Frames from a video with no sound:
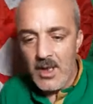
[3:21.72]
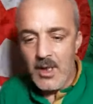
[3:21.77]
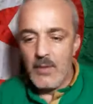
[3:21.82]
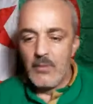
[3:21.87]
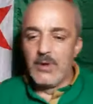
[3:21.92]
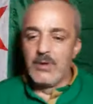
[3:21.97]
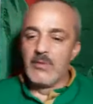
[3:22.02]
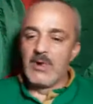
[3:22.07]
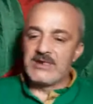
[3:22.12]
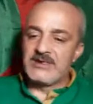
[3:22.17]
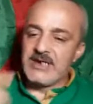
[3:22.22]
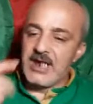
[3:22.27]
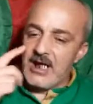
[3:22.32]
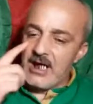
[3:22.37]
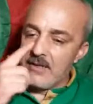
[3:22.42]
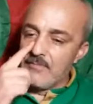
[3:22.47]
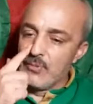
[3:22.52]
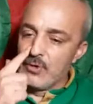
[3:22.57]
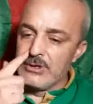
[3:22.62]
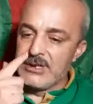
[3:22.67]
وين وجه
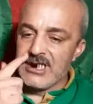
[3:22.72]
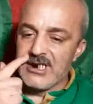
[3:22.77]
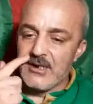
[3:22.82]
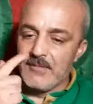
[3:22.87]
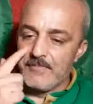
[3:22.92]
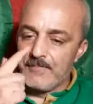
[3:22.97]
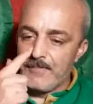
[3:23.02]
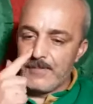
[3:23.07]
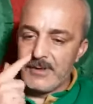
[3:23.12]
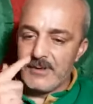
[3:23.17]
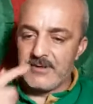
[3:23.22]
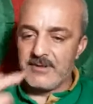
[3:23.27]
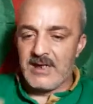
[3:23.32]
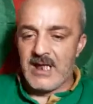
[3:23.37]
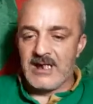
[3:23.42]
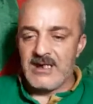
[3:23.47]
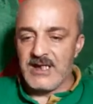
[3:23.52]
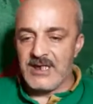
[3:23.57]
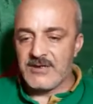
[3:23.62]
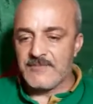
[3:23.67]
المدرب
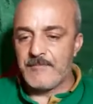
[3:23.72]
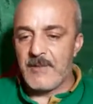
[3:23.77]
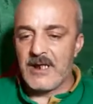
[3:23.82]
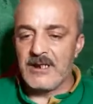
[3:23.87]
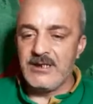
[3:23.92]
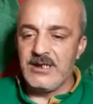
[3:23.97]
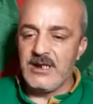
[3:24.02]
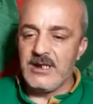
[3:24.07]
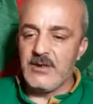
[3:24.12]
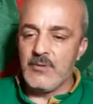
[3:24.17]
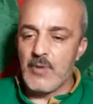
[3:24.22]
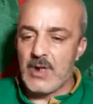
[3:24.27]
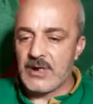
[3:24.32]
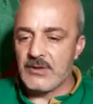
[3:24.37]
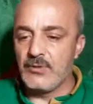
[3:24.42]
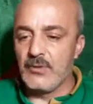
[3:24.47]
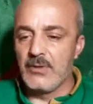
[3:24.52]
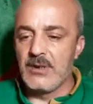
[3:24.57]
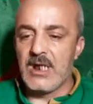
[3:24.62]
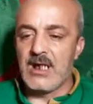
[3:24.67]
الاسباني
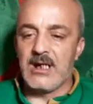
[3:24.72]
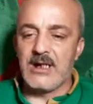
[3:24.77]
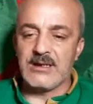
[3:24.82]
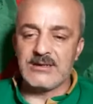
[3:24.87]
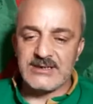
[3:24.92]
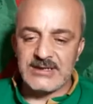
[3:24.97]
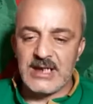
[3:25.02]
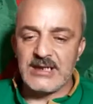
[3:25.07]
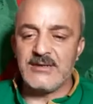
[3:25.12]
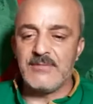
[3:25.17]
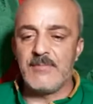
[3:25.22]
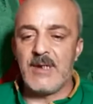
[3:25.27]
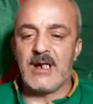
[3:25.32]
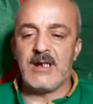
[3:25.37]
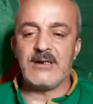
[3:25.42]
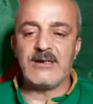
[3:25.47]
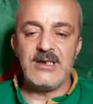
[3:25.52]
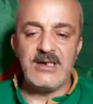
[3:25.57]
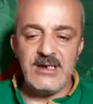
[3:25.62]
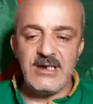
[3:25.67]
غوارديولا
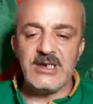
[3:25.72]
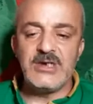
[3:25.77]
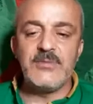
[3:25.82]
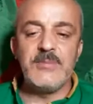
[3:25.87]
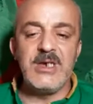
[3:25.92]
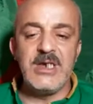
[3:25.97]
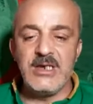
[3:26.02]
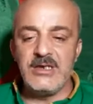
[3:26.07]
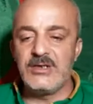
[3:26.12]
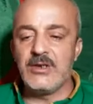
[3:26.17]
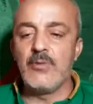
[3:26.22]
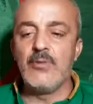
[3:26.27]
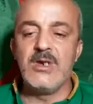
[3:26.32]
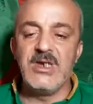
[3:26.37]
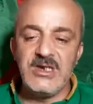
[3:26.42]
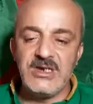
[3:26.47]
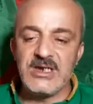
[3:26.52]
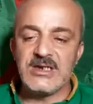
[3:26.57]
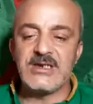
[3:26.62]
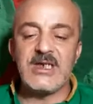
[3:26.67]
صدمه لنجمه الدولي
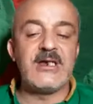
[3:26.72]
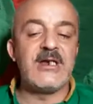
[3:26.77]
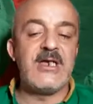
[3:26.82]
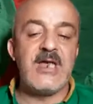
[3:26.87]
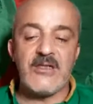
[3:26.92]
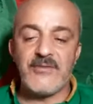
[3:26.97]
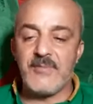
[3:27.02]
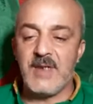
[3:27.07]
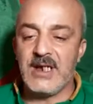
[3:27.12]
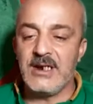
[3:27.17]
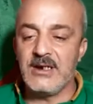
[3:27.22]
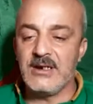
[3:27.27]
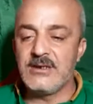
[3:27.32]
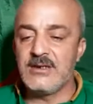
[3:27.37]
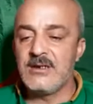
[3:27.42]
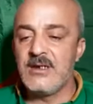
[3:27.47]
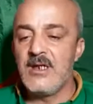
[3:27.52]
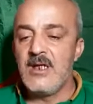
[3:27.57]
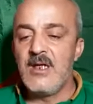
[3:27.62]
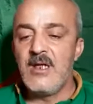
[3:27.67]
الجزائري
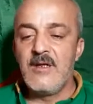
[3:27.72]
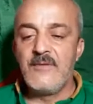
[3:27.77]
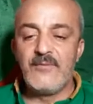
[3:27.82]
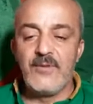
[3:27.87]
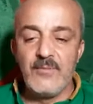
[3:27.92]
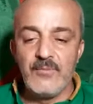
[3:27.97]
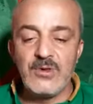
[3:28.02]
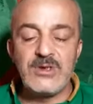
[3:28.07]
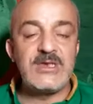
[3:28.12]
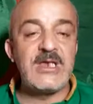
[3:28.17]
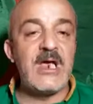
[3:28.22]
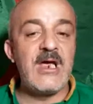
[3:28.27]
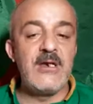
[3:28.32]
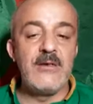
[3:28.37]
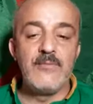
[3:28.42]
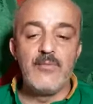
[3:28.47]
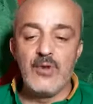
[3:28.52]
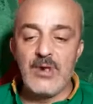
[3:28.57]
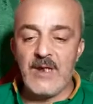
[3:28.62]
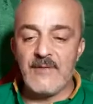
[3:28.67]
المحرز في مستوى
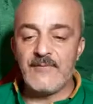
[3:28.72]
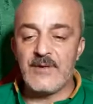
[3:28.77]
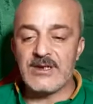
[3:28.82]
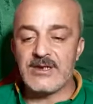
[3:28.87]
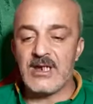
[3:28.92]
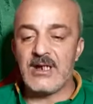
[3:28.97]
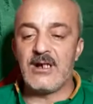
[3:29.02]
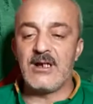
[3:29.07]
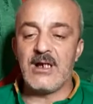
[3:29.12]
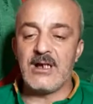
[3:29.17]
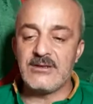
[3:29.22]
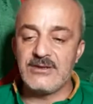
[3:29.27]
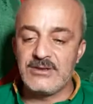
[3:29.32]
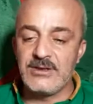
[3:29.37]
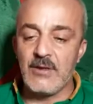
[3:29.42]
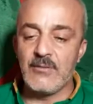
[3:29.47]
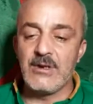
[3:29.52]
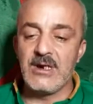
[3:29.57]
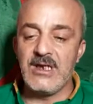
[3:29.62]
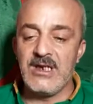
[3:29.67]
المنافسه
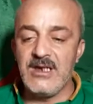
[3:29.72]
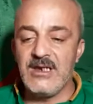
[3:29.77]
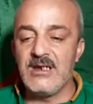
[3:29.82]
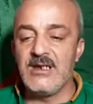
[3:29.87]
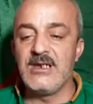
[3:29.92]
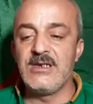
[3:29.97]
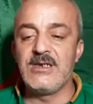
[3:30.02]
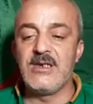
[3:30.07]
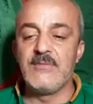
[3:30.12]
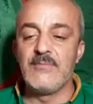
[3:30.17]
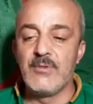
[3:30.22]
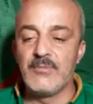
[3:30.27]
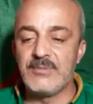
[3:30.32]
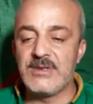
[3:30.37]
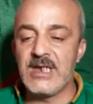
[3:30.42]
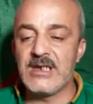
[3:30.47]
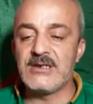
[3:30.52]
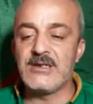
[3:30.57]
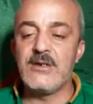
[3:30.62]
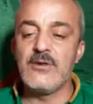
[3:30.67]
الدور الانجليزي
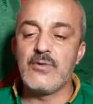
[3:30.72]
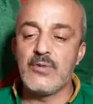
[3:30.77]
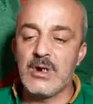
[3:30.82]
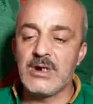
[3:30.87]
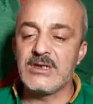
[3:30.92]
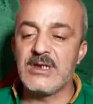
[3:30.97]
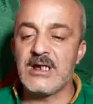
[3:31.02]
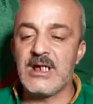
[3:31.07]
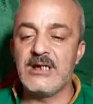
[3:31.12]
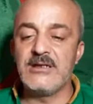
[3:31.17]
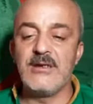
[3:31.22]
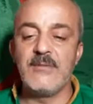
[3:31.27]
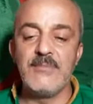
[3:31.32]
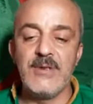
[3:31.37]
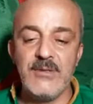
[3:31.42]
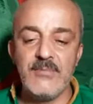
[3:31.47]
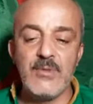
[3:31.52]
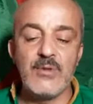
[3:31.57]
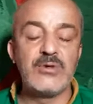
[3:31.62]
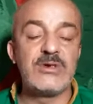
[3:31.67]
الممتاز لكره القدم
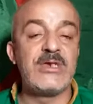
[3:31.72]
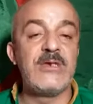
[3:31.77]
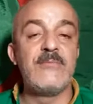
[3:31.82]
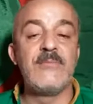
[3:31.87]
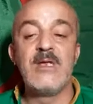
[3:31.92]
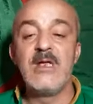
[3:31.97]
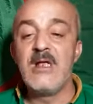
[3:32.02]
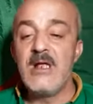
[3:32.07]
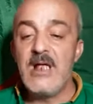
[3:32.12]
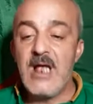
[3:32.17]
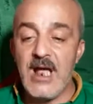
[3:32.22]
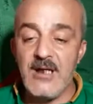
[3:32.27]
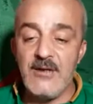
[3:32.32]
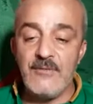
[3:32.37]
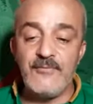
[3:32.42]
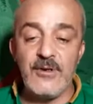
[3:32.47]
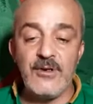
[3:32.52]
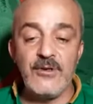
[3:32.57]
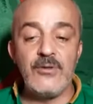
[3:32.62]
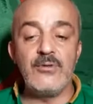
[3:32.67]
لموسم
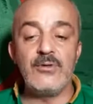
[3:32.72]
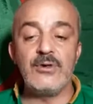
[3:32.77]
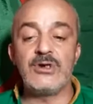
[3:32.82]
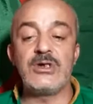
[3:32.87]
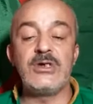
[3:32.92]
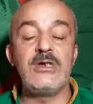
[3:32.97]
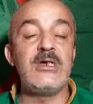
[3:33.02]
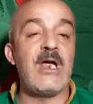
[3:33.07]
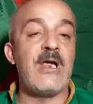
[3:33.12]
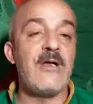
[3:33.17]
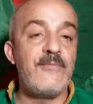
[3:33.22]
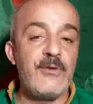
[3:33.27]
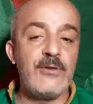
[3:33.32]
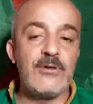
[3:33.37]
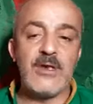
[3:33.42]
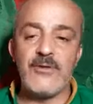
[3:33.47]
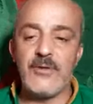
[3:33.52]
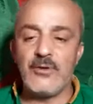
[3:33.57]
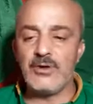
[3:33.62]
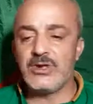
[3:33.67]
2022
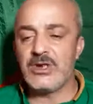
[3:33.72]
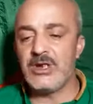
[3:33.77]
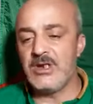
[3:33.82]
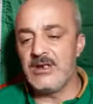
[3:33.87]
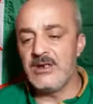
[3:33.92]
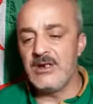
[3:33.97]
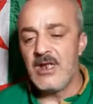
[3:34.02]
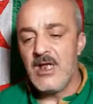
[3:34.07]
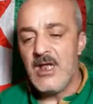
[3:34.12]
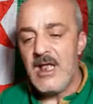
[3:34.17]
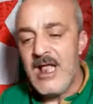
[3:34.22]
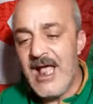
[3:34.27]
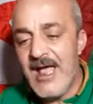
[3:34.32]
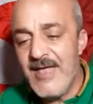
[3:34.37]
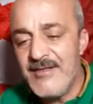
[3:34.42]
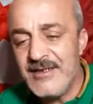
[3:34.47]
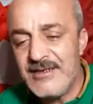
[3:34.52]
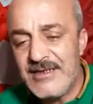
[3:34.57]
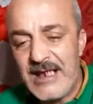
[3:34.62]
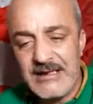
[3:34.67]
2023
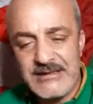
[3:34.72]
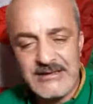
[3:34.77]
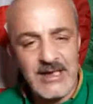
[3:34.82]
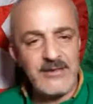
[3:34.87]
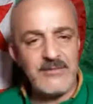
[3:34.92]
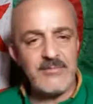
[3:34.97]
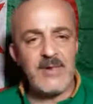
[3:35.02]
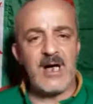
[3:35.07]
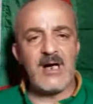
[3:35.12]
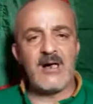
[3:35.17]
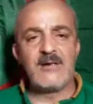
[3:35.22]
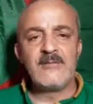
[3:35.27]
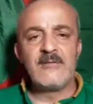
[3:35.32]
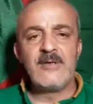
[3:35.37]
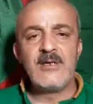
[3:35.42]
هذه تاع صدمه